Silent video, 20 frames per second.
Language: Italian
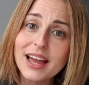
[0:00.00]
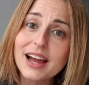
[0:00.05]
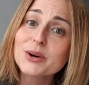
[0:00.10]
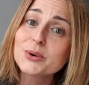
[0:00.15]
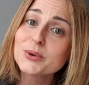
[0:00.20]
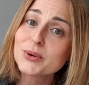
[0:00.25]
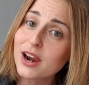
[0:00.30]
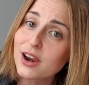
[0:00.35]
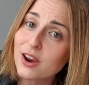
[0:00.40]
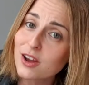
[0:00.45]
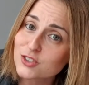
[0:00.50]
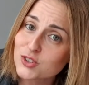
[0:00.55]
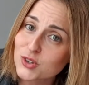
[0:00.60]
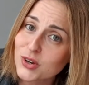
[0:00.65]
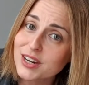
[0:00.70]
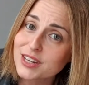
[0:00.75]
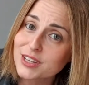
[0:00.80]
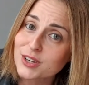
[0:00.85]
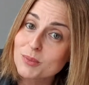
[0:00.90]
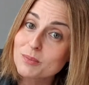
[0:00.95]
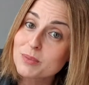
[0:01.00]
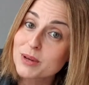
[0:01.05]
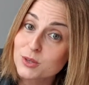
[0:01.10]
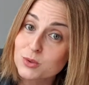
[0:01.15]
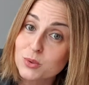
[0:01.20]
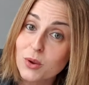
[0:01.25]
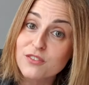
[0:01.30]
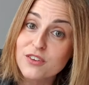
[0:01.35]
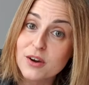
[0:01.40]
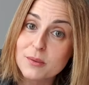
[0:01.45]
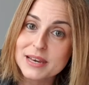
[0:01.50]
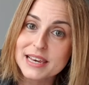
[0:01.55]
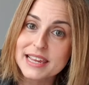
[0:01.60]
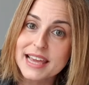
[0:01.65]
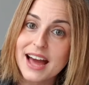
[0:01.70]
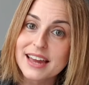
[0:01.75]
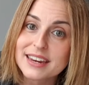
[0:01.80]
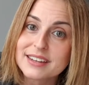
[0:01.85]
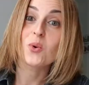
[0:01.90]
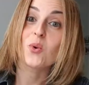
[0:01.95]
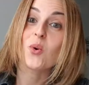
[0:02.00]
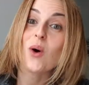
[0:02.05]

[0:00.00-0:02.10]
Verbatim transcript: e anche un alloggio a Rio per i suoi familiari.